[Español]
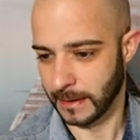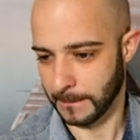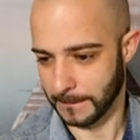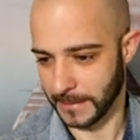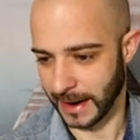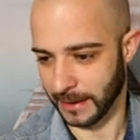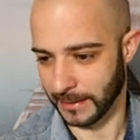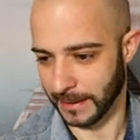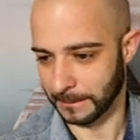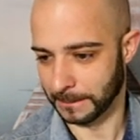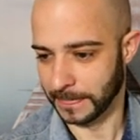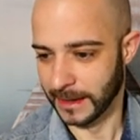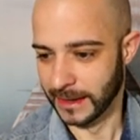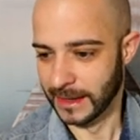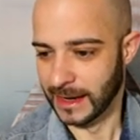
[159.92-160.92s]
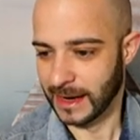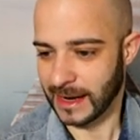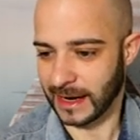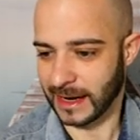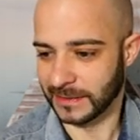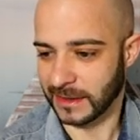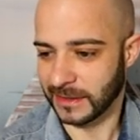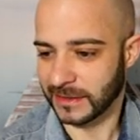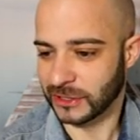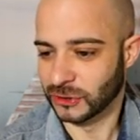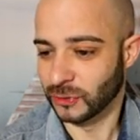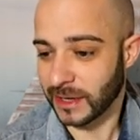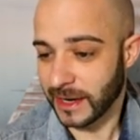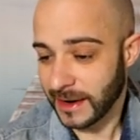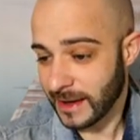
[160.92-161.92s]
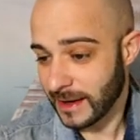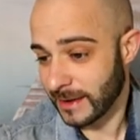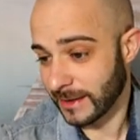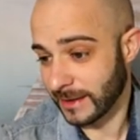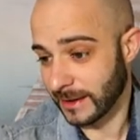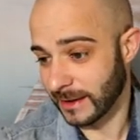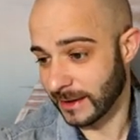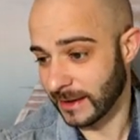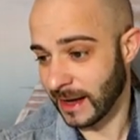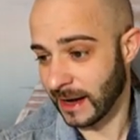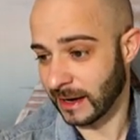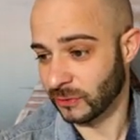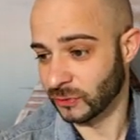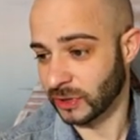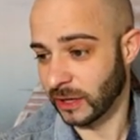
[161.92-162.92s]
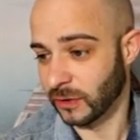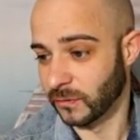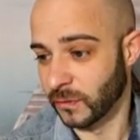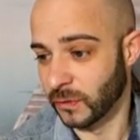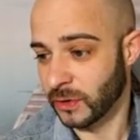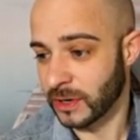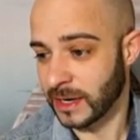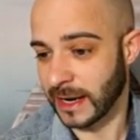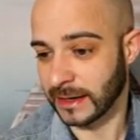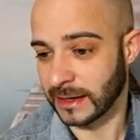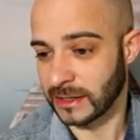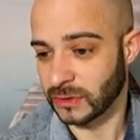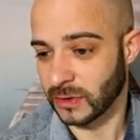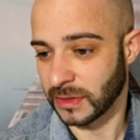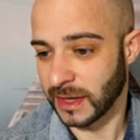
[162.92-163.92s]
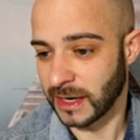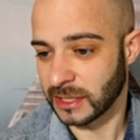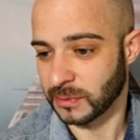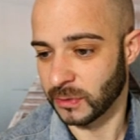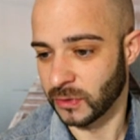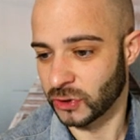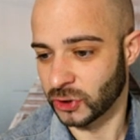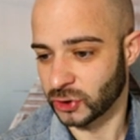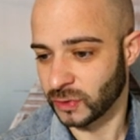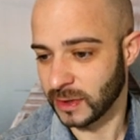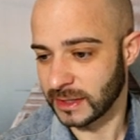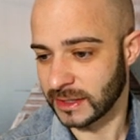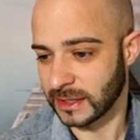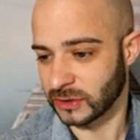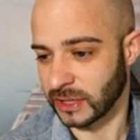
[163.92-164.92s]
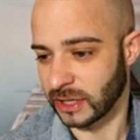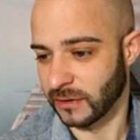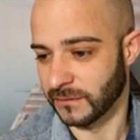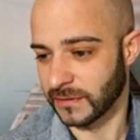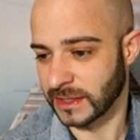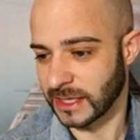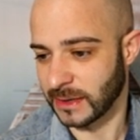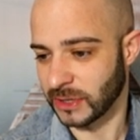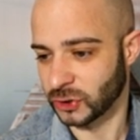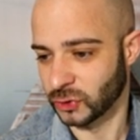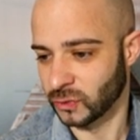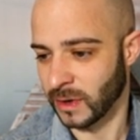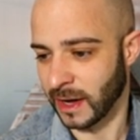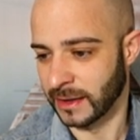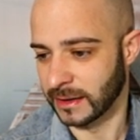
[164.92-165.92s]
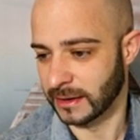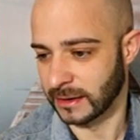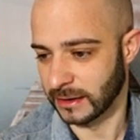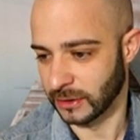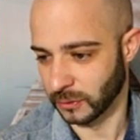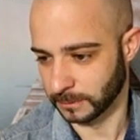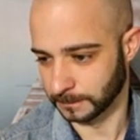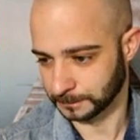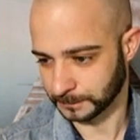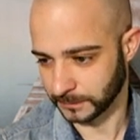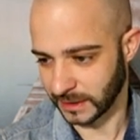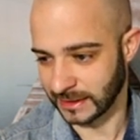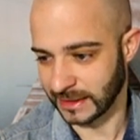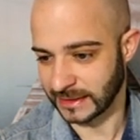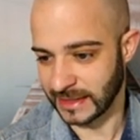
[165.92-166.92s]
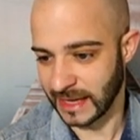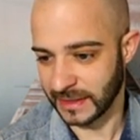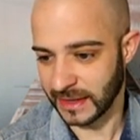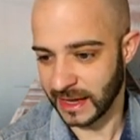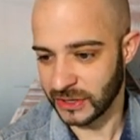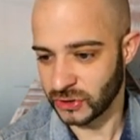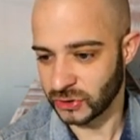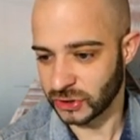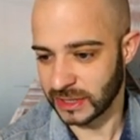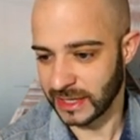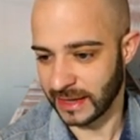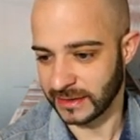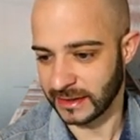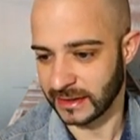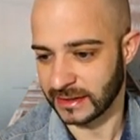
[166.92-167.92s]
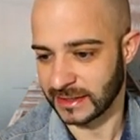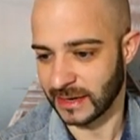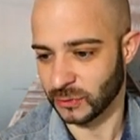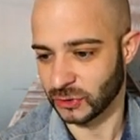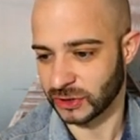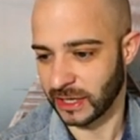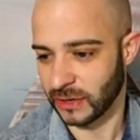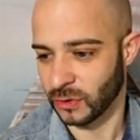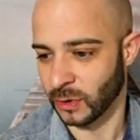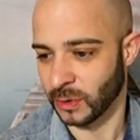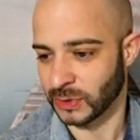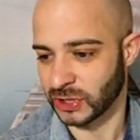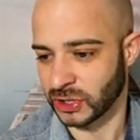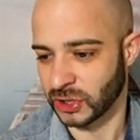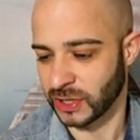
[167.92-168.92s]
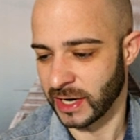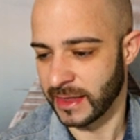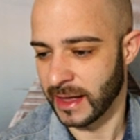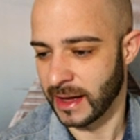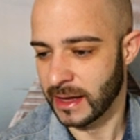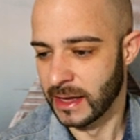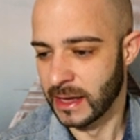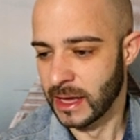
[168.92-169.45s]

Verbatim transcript: Venga, va. La cantante asturiana eh, ha causado furor en las redes sociales por unos tweets en los que confesaba su adicción. Desde hace años, la actriz se ha mostrado obsesionada